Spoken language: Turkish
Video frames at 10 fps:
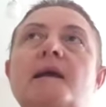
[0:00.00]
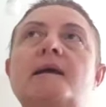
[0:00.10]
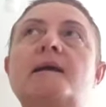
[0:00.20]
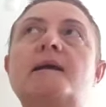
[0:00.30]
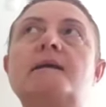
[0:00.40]

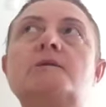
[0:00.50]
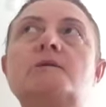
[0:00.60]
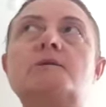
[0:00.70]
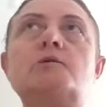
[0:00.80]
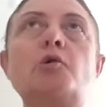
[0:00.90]
e,
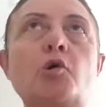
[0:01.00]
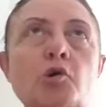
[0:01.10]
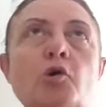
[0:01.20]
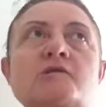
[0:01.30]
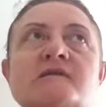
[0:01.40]

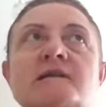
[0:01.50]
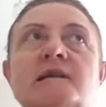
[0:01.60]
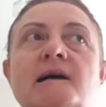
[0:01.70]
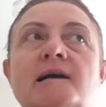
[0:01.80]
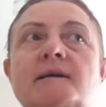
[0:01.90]
doğru olsa
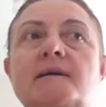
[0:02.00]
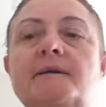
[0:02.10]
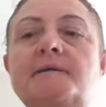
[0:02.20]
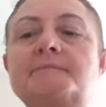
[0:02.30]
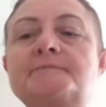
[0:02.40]
da
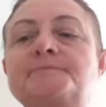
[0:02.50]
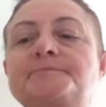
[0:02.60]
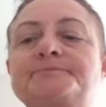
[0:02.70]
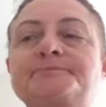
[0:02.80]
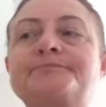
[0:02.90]

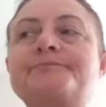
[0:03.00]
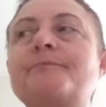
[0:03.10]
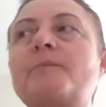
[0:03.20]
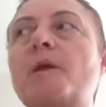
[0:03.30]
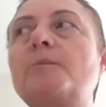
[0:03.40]

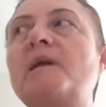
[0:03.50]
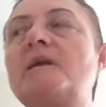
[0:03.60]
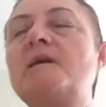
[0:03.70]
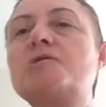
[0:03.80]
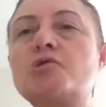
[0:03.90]

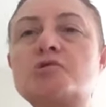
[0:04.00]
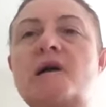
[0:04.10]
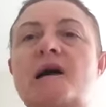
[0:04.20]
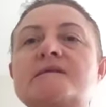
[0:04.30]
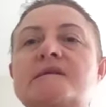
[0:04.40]
beni çok
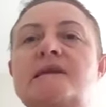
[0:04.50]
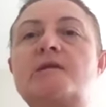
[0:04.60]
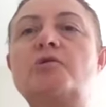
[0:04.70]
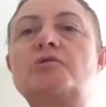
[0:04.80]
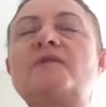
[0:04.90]
rahatsız
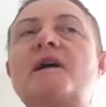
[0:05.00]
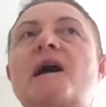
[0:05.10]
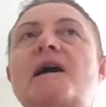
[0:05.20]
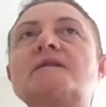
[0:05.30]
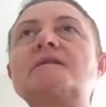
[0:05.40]
ediyordu ve
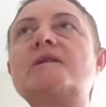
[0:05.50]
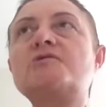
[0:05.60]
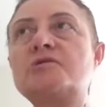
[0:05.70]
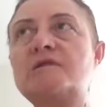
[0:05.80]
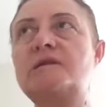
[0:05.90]
ardından
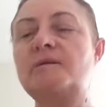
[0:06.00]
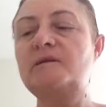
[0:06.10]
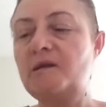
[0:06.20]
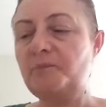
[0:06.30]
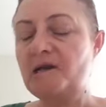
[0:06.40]
çok ciddi
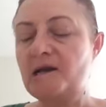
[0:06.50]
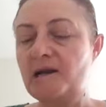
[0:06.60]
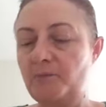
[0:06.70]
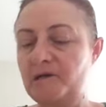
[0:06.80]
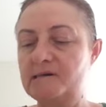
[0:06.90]
anlamda tepkiler
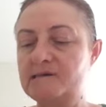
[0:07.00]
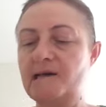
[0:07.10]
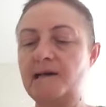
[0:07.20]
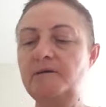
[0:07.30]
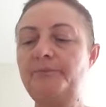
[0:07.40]
alan bir
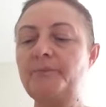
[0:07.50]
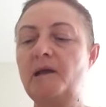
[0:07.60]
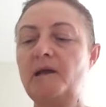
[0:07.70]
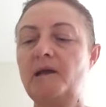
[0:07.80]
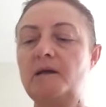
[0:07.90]
insandım.
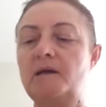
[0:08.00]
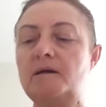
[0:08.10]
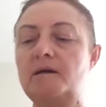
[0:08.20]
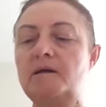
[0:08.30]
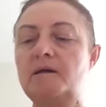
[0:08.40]

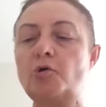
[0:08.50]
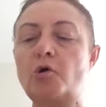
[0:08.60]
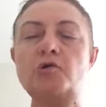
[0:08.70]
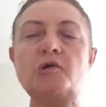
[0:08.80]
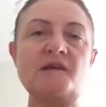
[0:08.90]

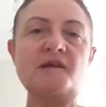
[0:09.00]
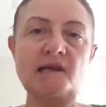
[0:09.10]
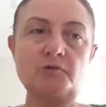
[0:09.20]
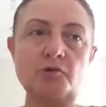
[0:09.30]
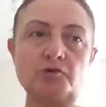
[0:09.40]
doğru nefes
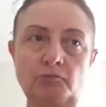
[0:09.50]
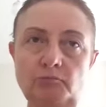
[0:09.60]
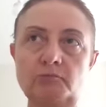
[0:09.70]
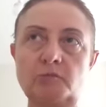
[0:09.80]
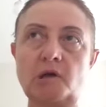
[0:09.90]

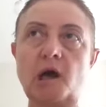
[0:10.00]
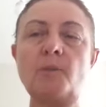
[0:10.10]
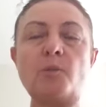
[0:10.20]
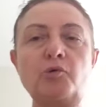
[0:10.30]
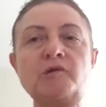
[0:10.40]
alıyordum
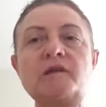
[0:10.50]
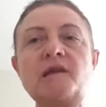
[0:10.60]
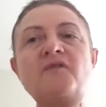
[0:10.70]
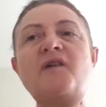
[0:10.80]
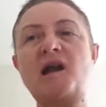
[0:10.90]
ama burada
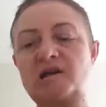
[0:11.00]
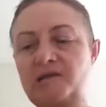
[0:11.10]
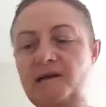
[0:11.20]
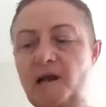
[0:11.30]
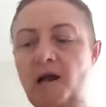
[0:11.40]
daha farklı
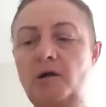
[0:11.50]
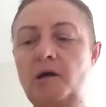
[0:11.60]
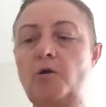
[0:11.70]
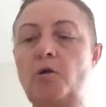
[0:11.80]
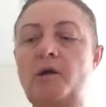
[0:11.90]
şeyleri
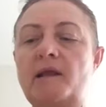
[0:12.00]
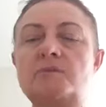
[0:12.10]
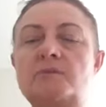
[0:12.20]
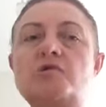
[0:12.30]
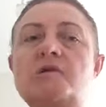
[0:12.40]

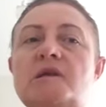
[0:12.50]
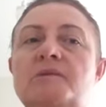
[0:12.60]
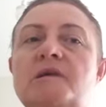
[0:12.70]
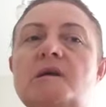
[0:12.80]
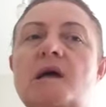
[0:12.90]
öğrendim. Çok iyi
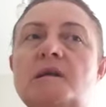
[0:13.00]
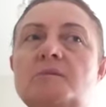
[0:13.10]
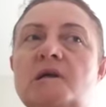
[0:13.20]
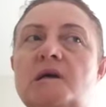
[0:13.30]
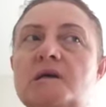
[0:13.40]
bir anlamda